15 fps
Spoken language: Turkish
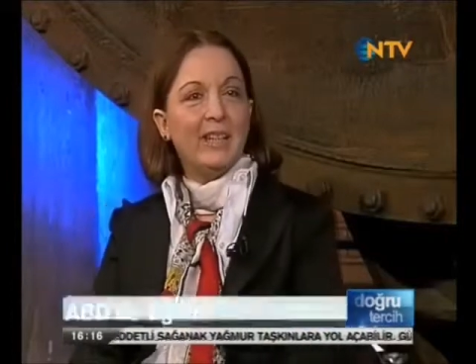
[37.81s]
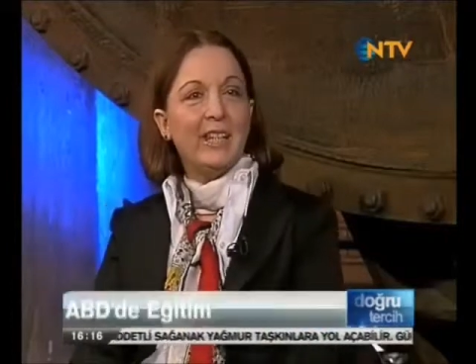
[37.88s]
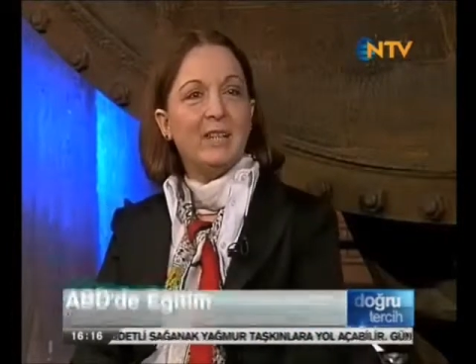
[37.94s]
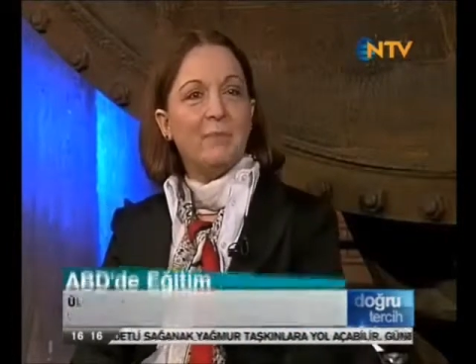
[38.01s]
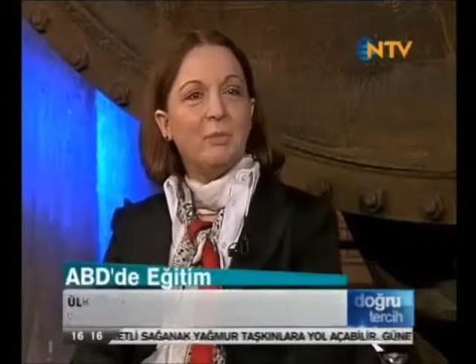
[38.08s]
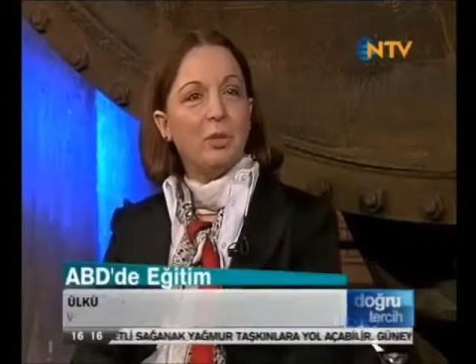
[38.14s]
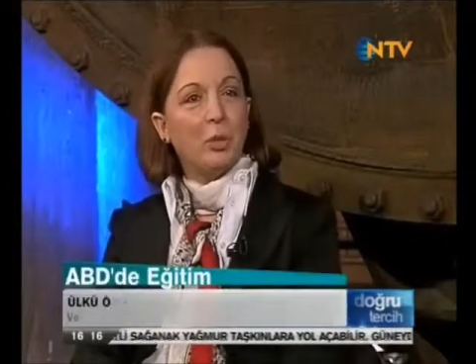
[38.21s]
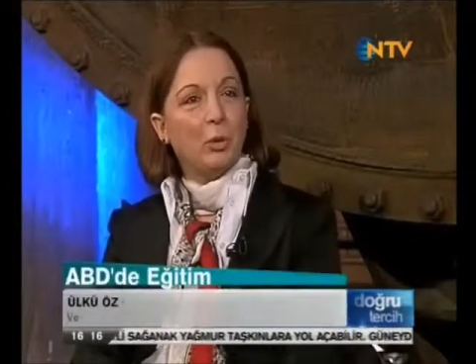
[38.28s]

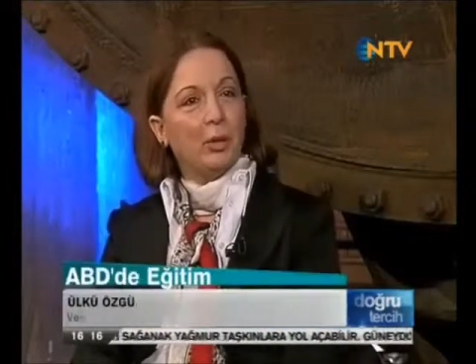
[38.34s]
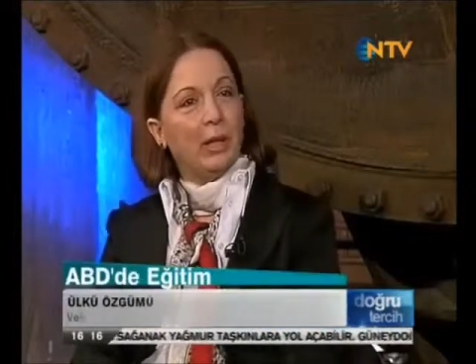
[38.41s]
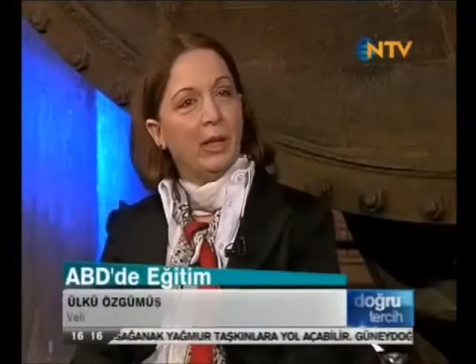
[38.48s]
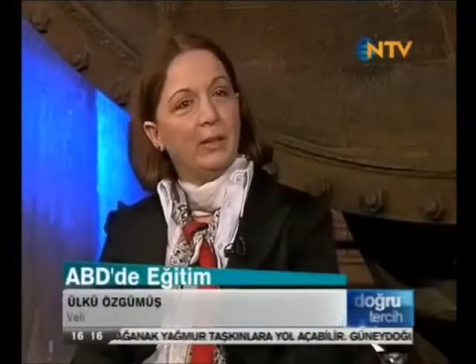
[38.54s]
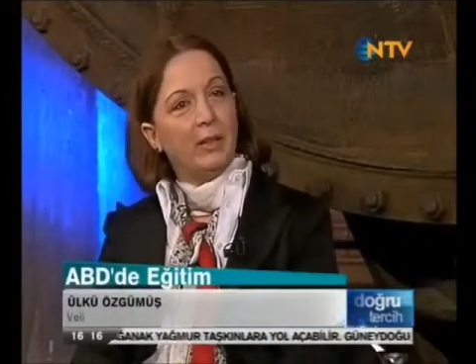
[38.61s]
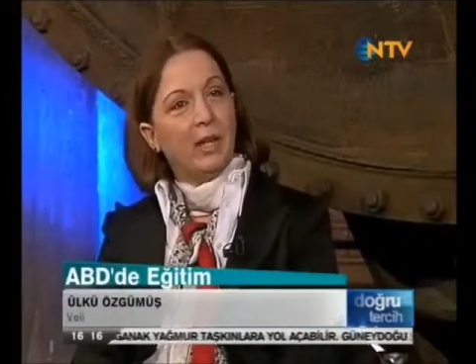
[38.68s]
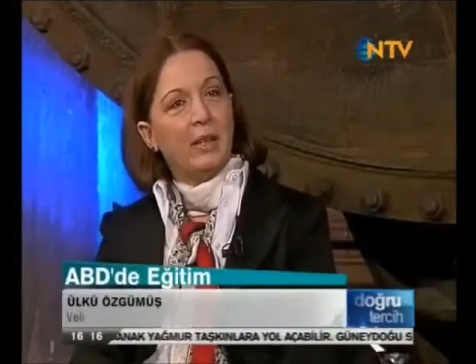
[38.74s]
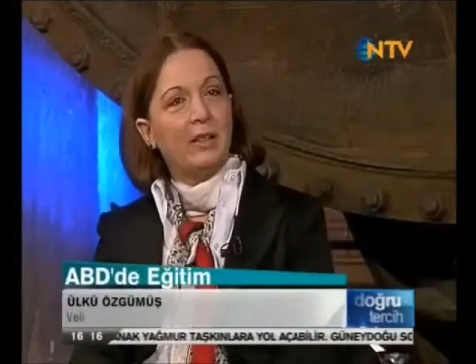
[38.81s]
gitmiş
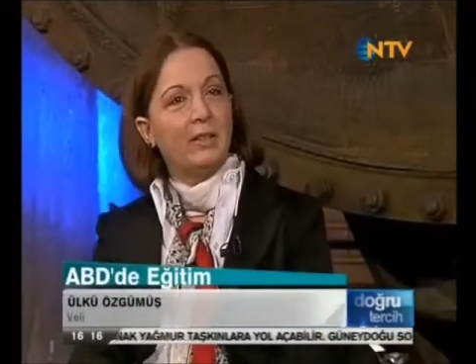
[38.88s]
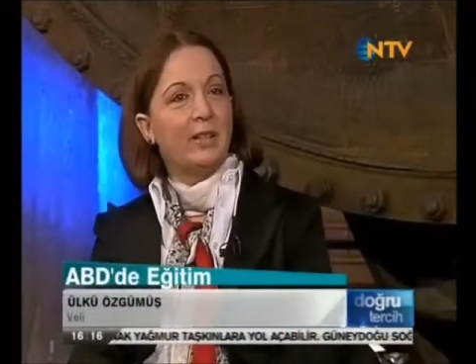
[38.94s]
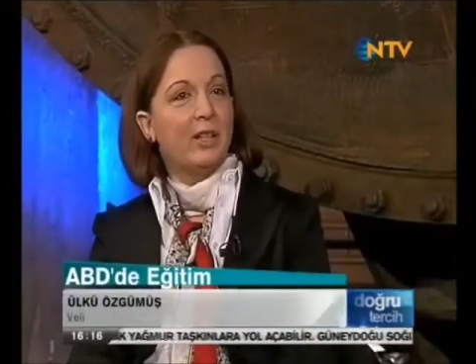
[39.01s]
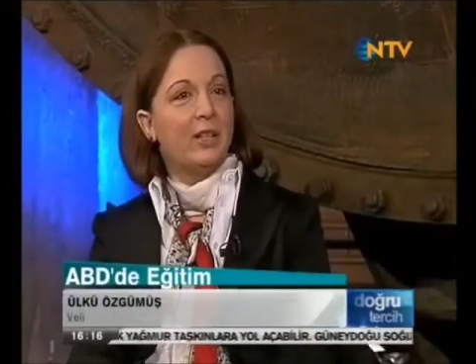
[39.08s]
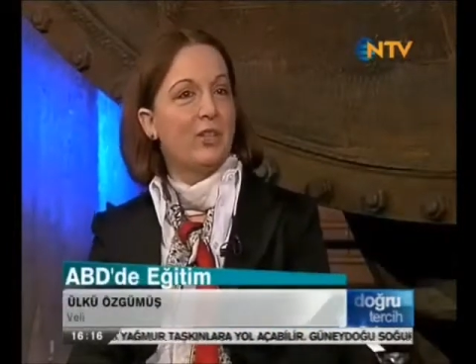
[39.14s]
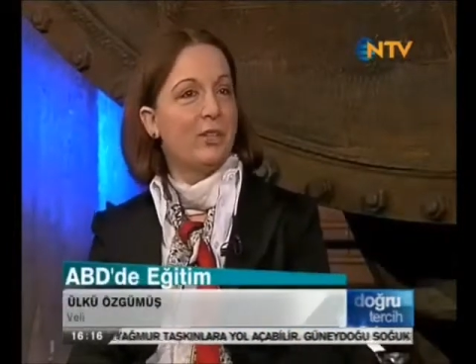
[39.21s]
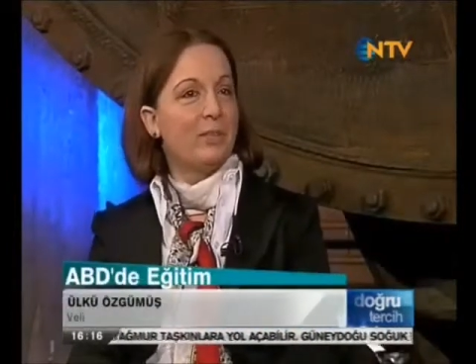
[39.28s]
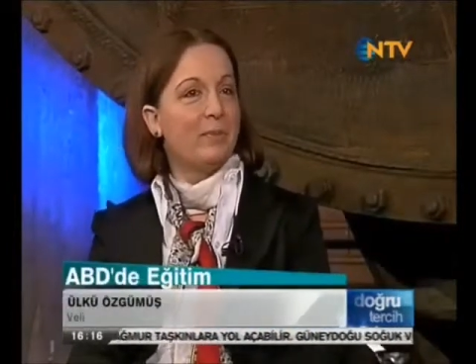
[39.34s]
olan
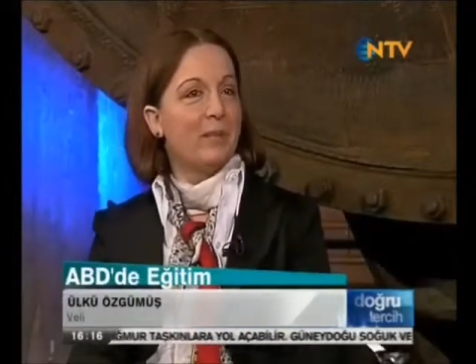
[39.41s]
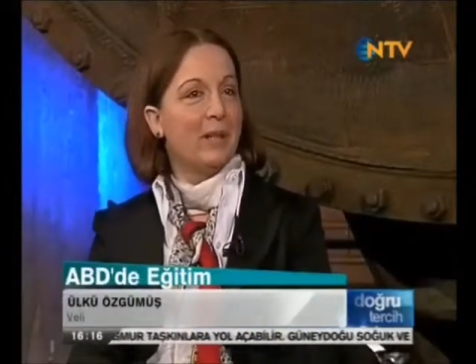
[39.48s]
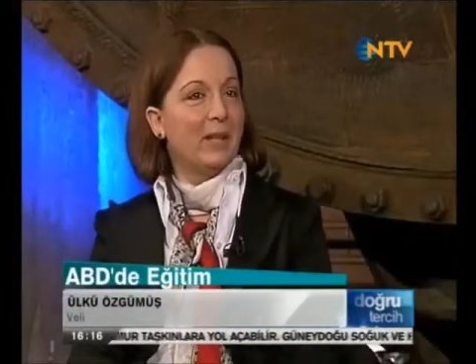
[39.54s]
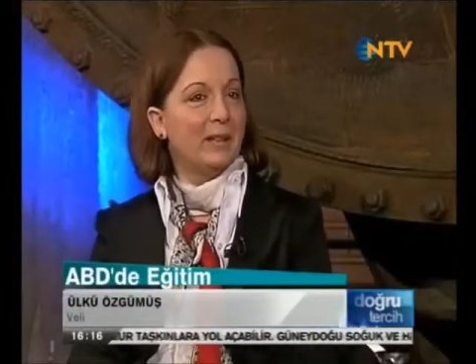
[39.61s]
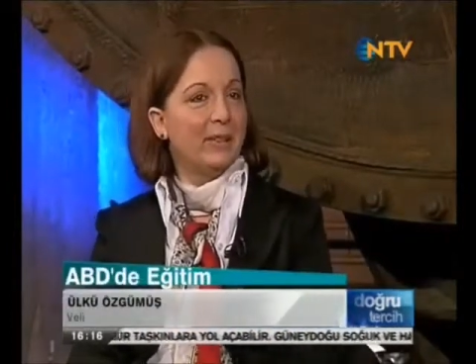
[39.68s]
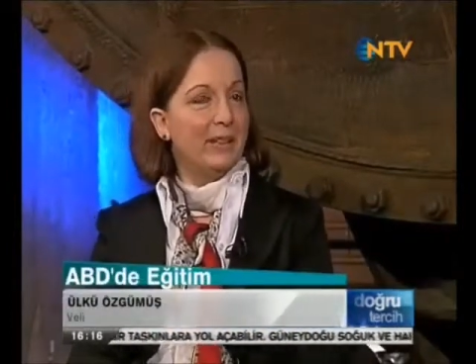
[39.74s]
arkadaşlarımdan